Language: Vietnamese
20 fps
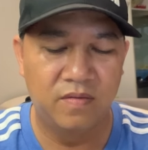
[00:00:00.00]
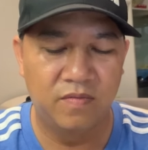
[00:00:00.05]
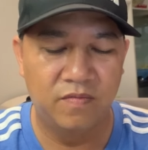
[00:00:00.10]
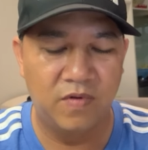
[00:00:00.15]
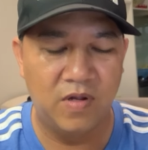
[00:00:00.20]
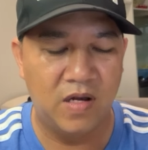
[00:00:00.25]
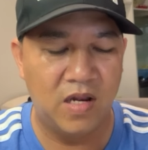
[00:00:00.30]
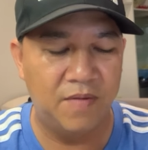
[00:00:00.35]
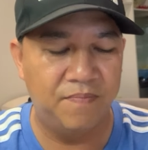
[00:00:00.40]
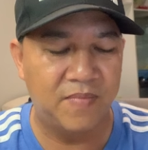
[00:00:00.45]

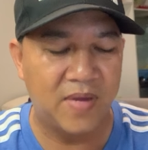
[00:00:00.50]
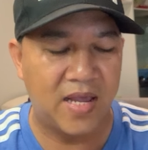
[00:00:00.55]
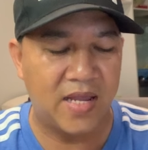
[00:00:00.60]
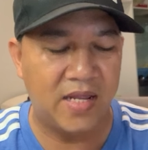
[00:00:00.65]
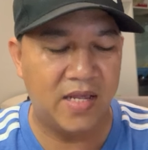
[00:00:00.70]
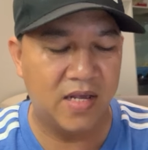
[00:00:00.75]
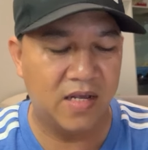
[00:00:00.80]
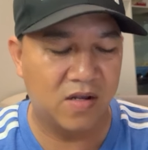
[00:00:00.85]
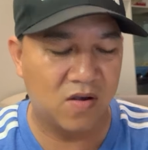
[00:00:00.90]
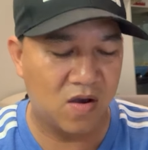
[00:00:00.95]
clip
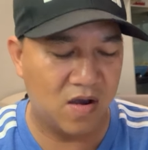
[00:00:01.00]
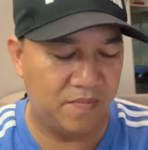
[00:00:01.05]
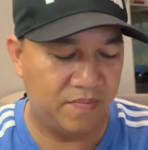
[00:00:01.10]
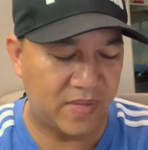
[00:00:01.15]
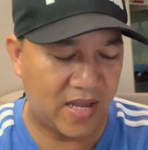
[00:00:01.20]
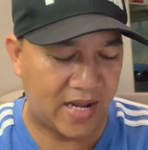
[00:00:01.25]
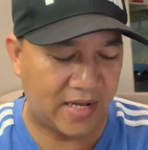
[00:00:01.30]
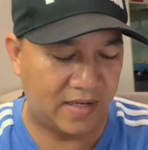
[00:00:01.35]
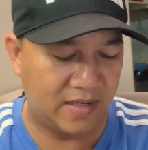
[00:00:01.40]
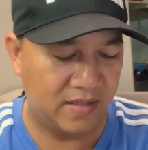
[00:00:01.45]
này có âm
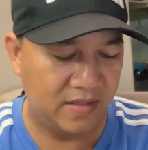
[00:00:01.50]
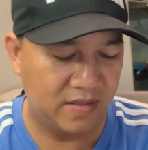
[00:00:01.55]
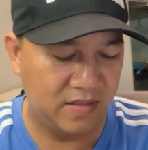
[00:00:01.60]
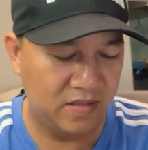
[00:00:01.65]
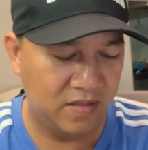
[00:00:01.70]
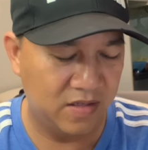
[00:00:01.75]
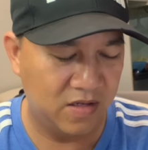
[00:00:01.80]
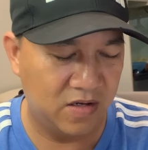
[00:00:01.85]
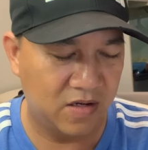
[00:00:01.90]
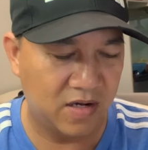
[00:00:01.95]
thanh
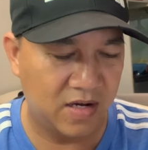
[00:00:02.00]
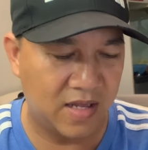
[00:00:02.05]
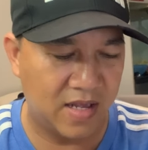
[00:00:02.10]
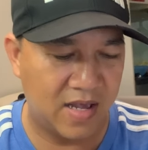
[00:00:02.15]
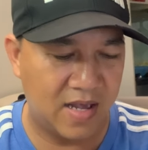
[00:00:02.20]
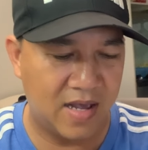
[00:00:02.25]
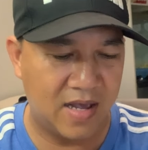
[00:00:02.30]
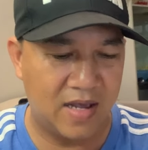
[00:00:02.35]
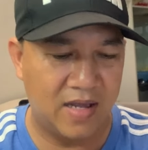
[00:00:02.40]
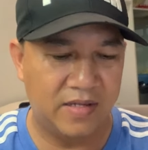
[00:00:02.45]
do đó
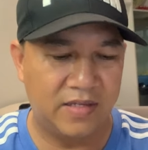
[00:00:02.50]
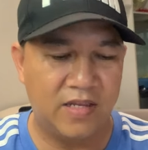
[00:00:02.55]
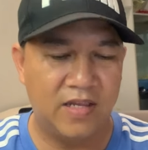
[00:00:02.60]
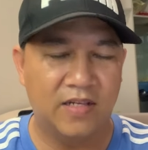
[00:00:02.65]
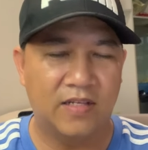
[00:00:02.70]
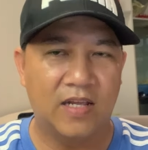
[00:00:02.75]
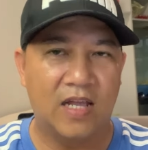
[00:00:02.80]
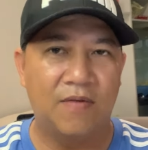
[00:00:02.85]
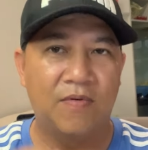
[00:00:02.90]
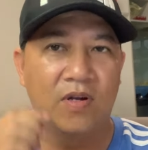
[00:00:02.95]
là chia
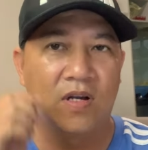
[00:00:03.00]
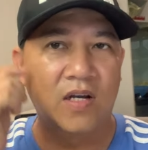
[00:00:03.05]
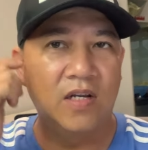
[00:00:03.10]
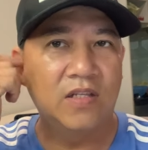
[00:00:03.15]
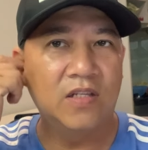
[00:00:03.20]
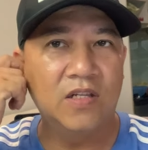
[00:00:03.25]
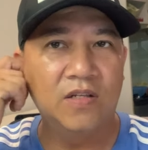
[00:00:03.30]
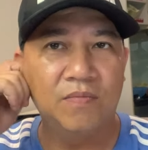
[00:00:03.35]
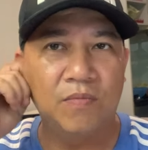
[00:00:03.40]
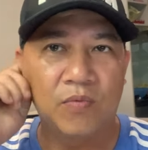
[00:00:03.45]
sẻ mọi người
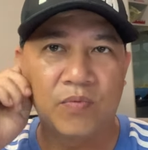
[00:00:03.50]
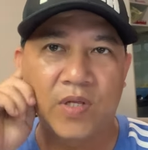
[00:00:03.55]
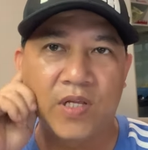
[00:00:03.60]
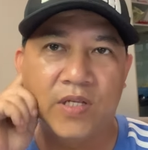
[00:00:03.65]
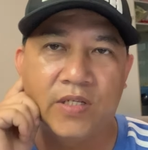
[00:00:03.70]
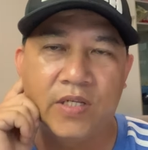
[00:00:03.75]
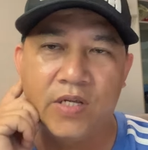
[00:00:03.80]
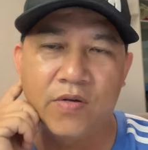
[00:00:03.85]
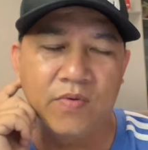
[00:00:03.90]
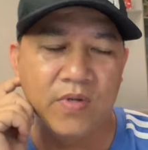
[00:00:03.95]
một tí
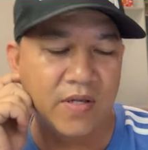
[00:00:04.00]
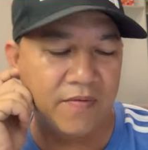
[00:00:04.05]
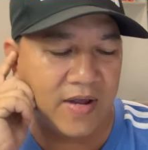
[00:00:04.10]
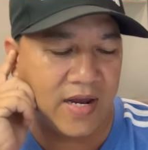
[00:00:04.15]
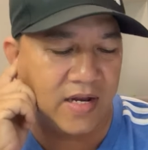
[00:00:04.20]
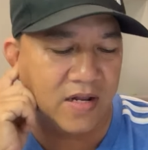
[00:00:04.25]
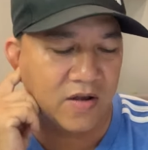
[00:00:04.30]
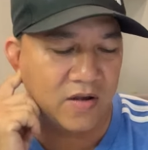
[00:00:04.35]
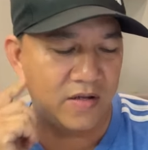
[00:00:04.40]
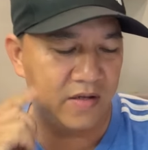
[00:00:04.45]
xíu như
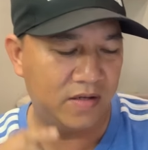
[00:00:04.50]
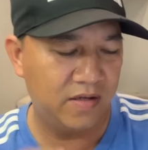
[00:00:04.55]
vậy thôi